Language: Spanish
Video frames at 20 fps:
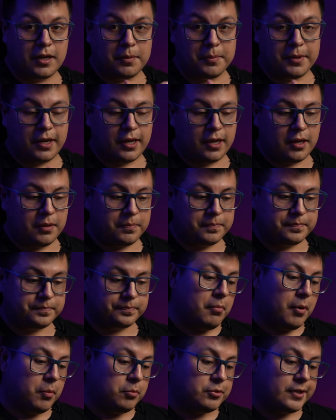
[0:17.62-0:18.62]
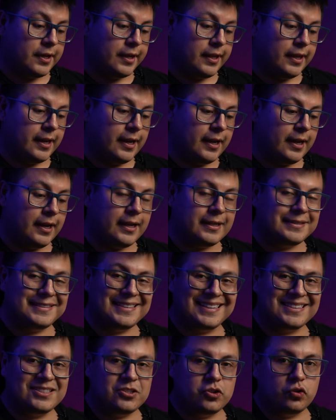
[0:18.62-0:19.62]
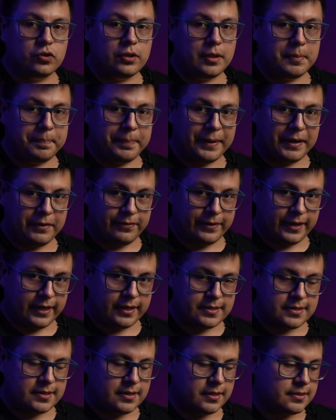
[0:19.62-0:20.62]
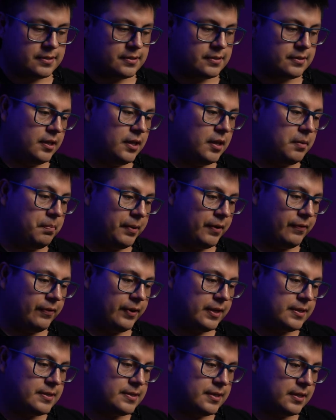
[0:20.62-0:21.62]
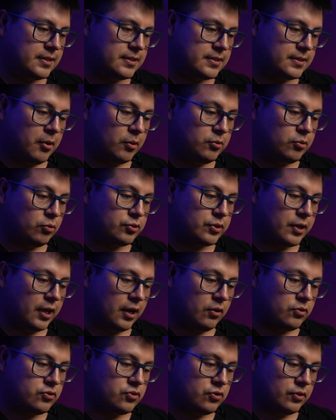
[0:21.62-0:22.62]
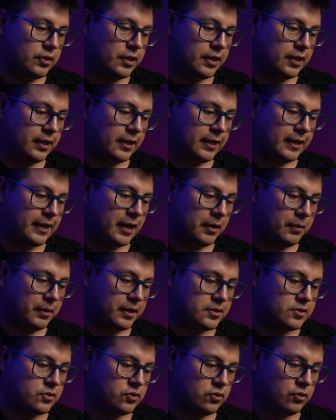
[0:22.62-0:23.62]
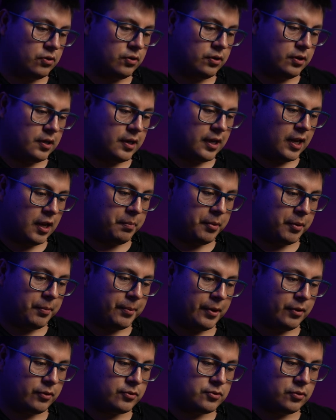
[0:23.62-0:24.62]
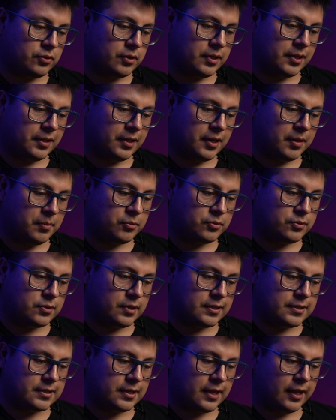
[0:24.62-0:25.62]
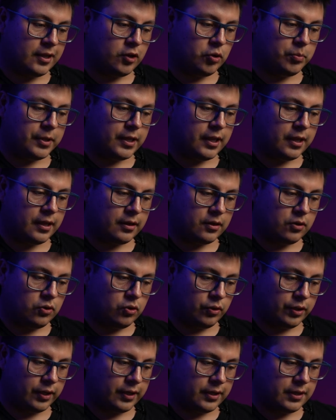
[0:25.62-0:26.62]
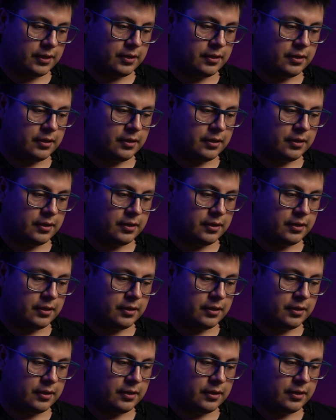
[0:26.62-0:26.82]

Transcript: Camera App, vamos a ir a la sección de preferencias. Y en preferencias vamos a buscar la opción de grabación y la primera opción que tenemos es la denominada codec.